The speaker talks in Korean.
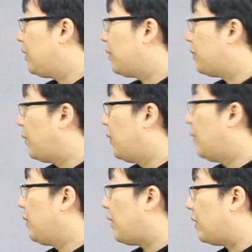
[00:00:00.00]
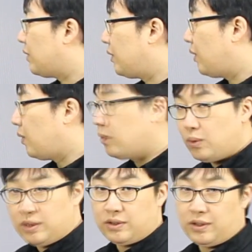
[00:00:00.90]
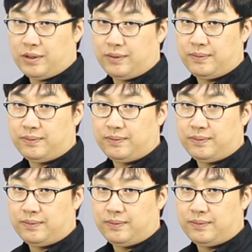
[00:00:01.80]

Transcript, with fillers: 있고 여성형도 있어요.